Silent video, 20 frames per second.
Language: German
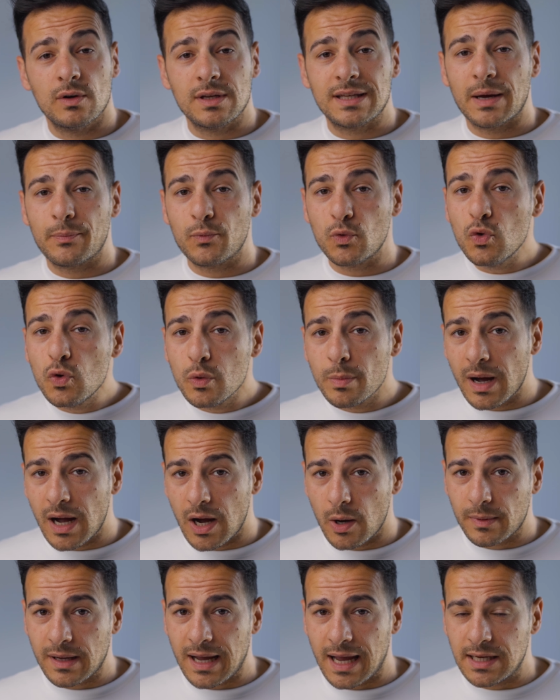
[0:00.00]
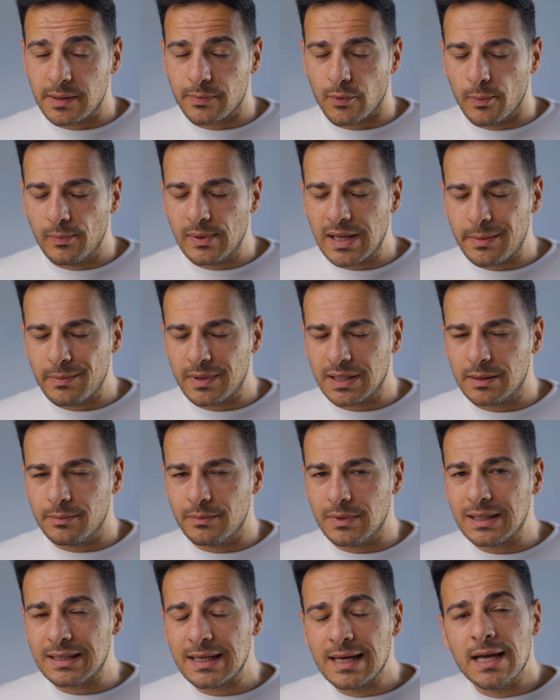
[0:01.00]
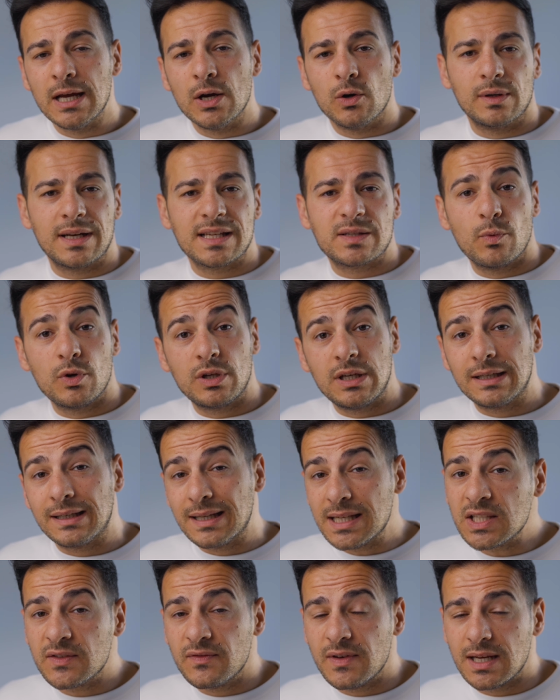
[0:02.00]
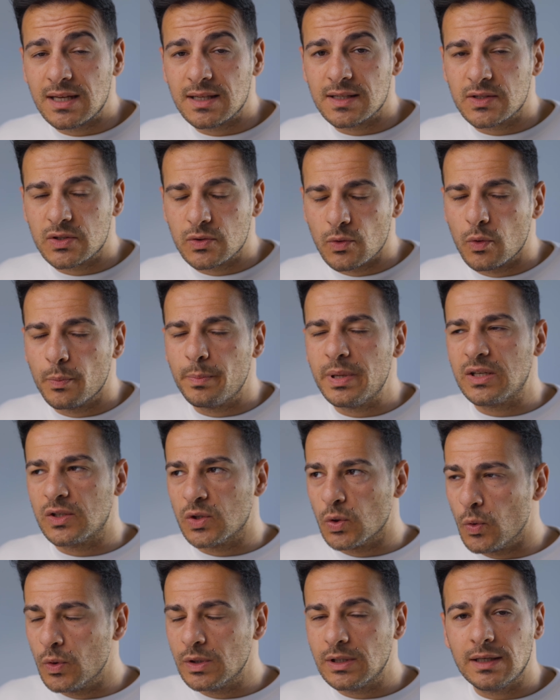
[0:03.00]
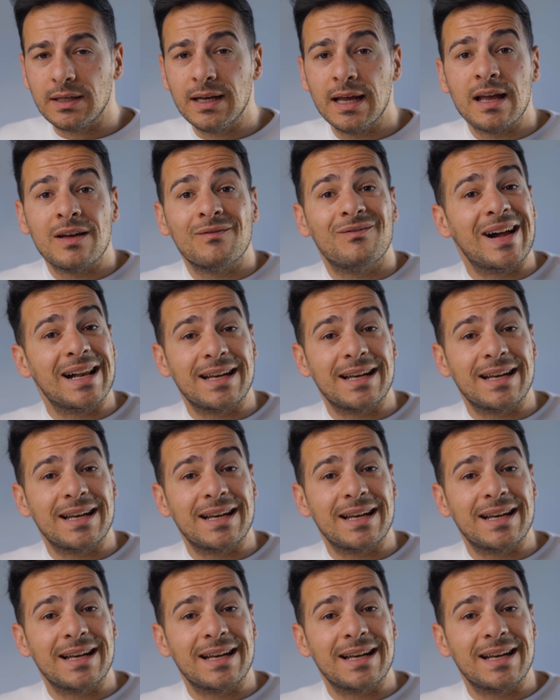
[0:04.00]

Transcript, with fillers: ich habe überhaupt keine Probleme damit. Und das möchte ich deswegen so betonen, weil